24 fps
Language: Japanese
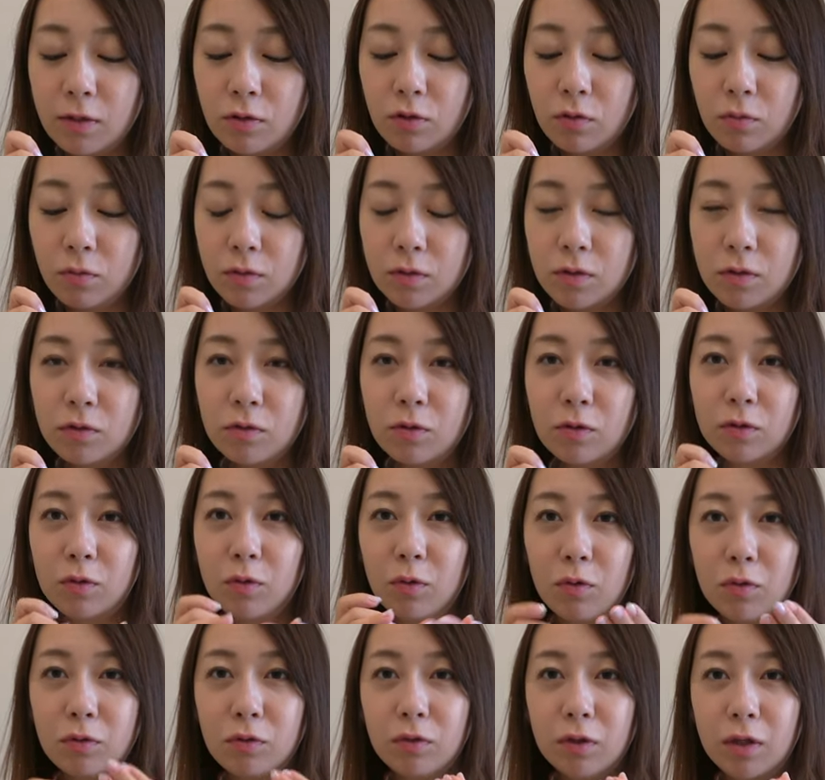人ともすごい
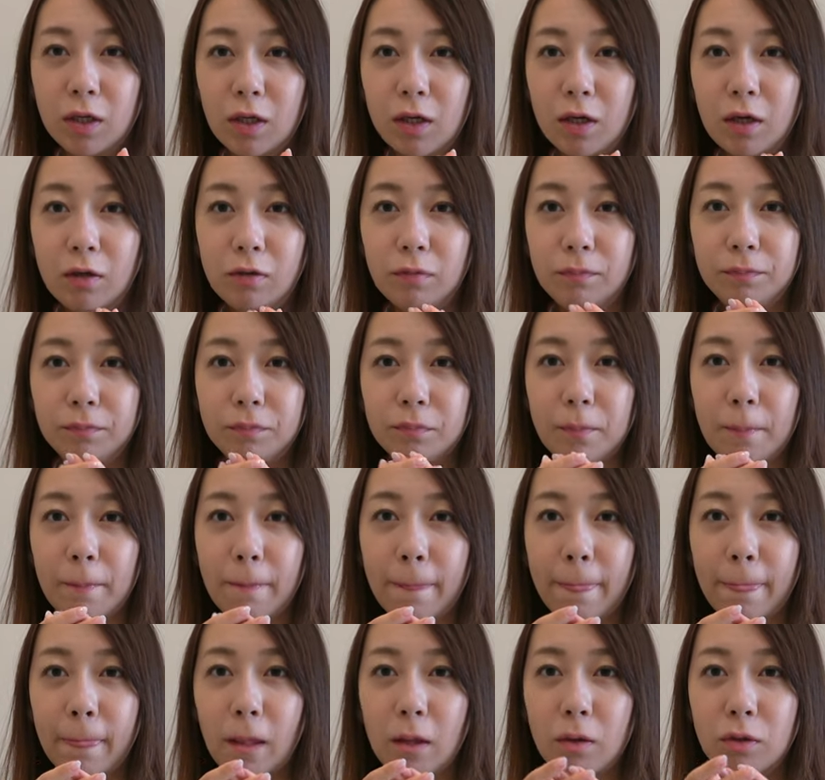トークが
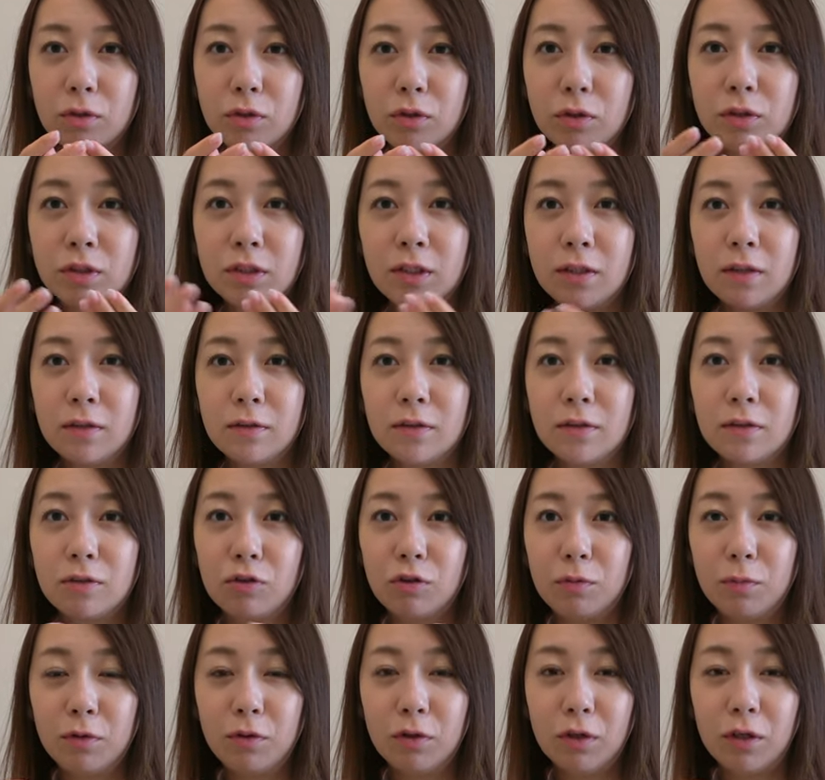お上手で
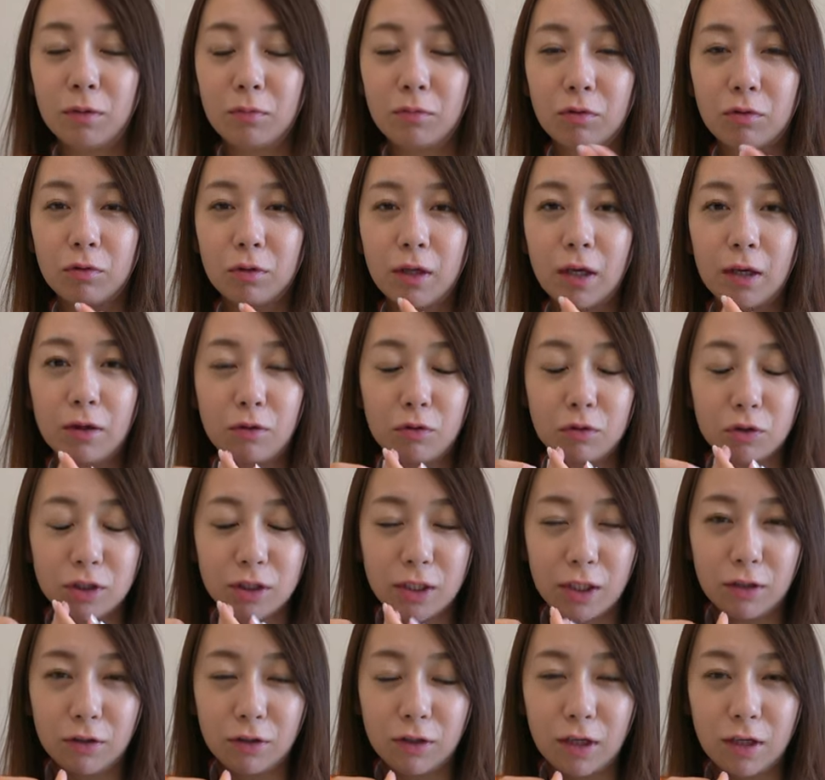ツッコミとかも結構し
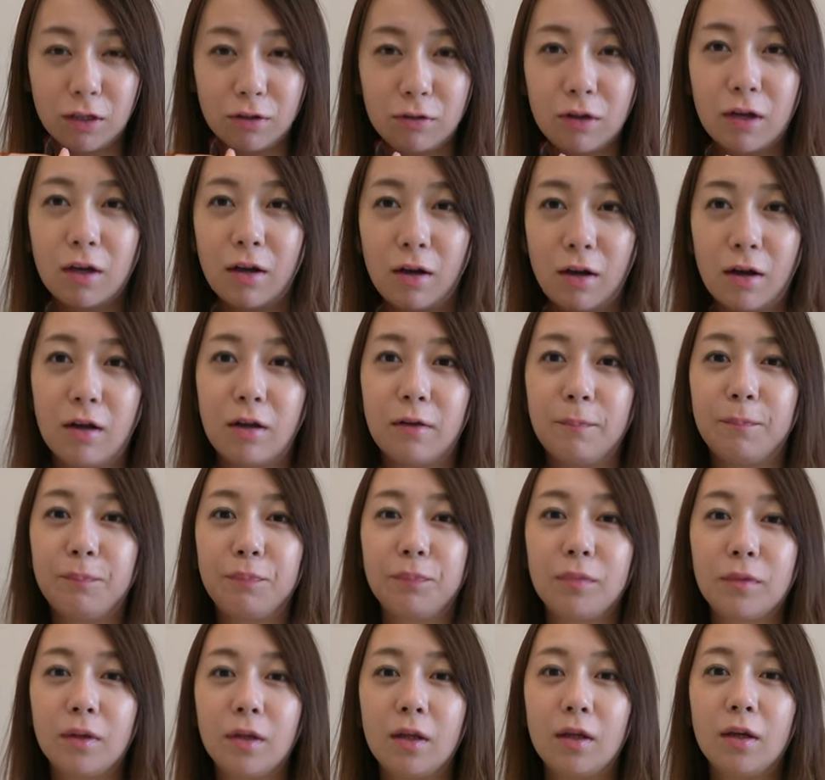てくれるから、
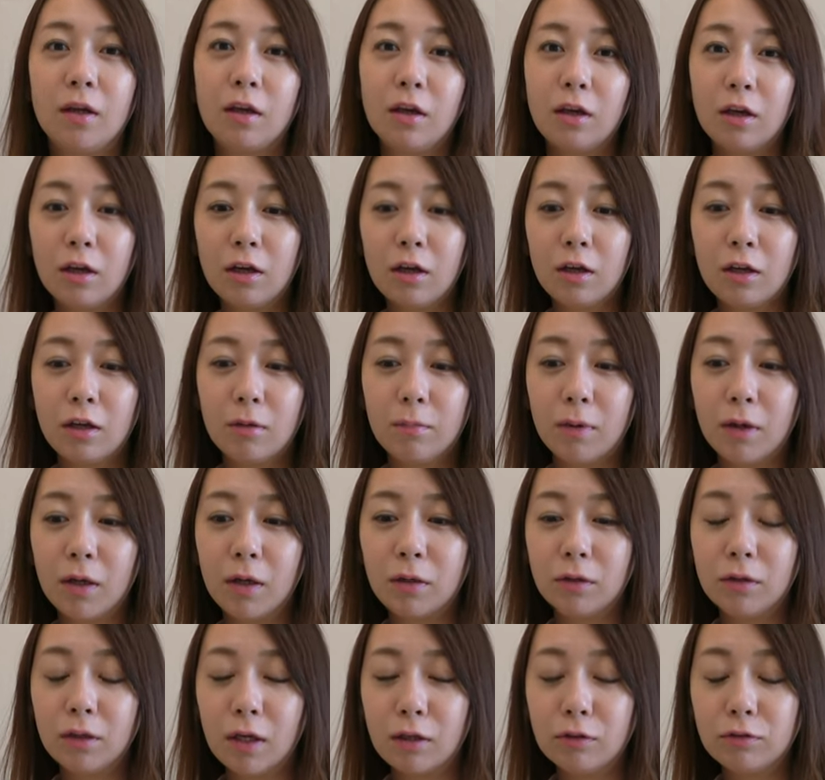ま
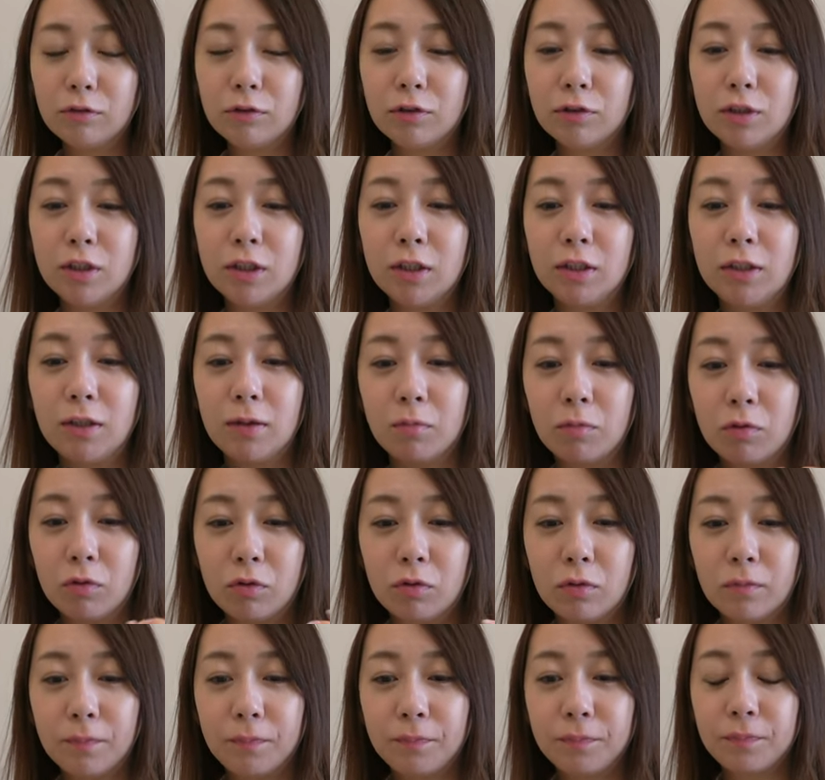ラウンドしてて
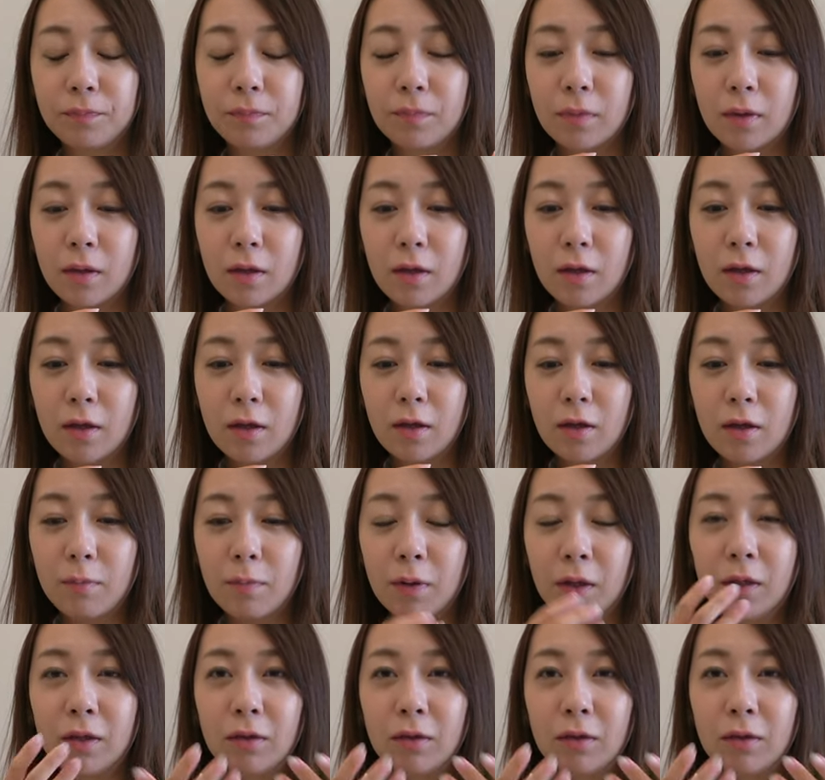も、ま